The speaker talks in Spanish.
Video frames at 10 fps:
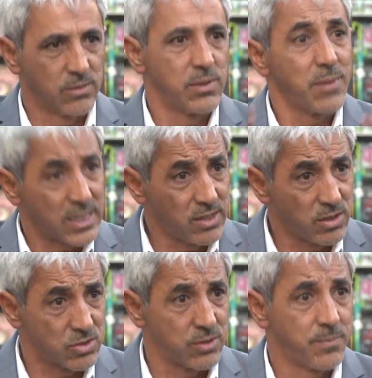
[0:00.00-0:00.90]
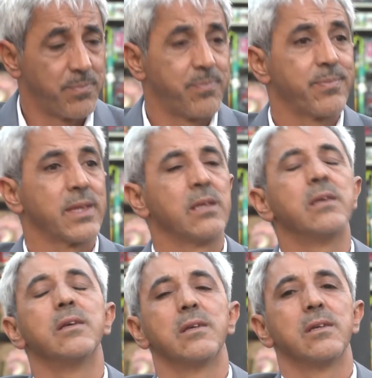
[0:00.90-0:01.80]
Me imagino eso. Sí,
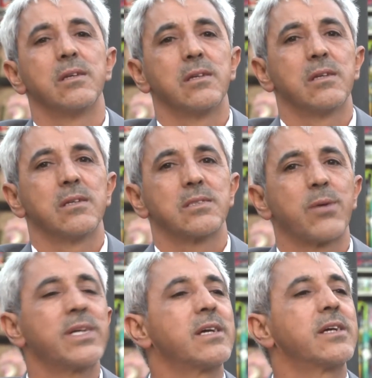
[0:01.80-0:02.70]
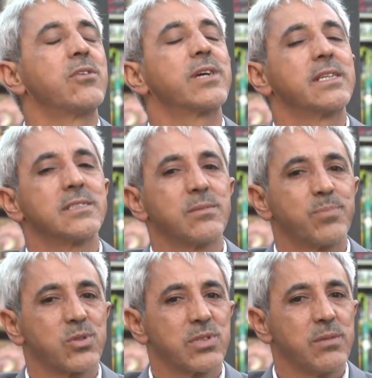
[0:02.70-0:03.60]
pueden estar. ¿Sabes que creo que en ese
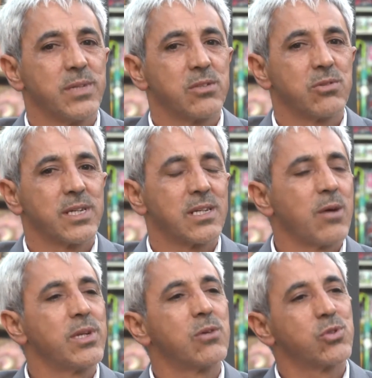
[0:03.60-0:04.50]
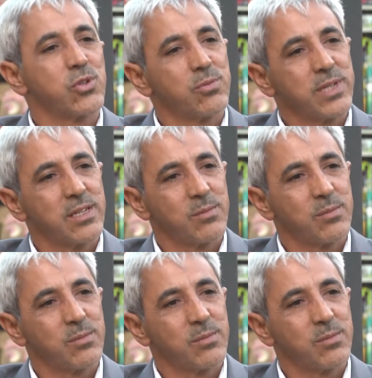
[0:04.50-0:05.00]
procedimiento es clave la autonomía del